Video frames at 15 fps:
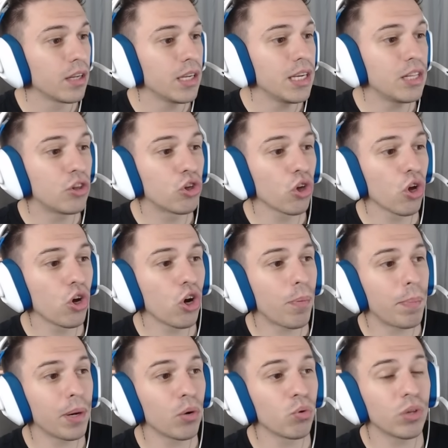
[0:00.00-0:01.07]
Y todos nos
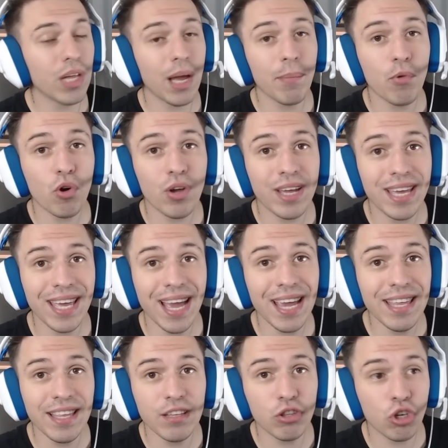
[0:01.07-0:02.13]
preguntábamos qué
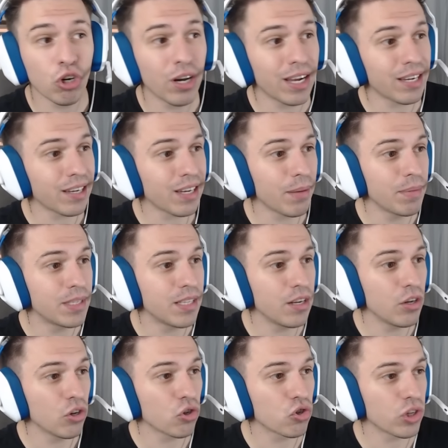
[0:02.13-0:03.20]
hay dentro de la caja
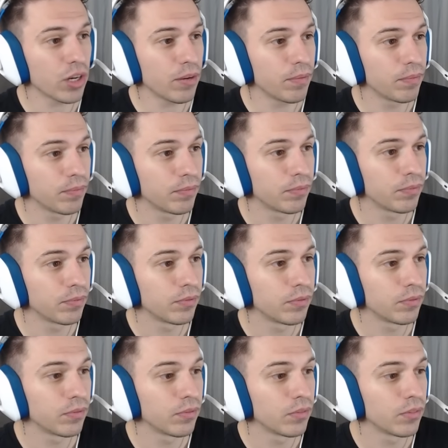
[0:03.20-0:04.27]
misteriosa. Pues es
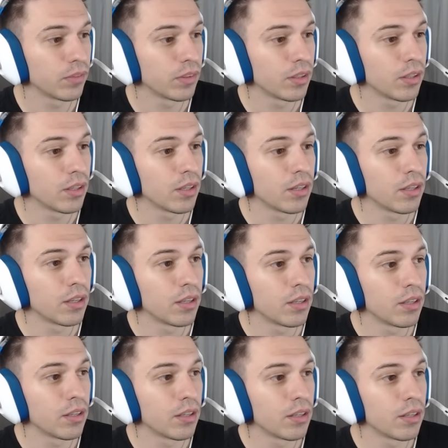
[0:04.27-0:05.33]
un disfraz y es una
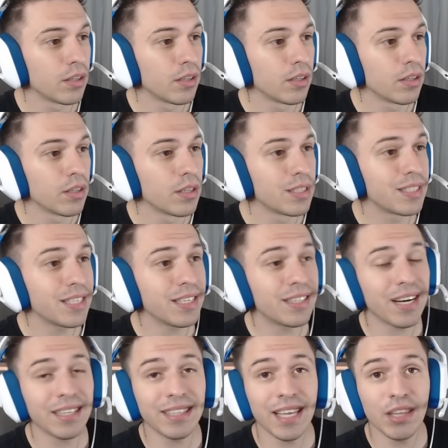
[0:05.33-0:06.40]
máscara, cabrón. Se
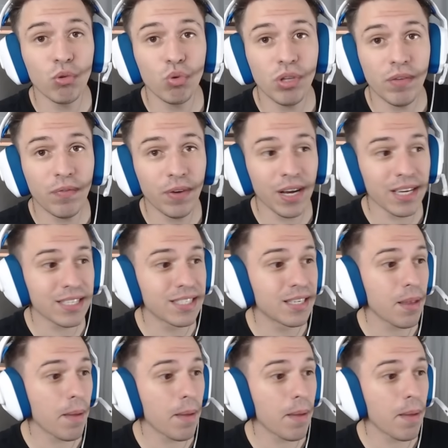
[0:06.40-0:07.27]
trata de un disfraz.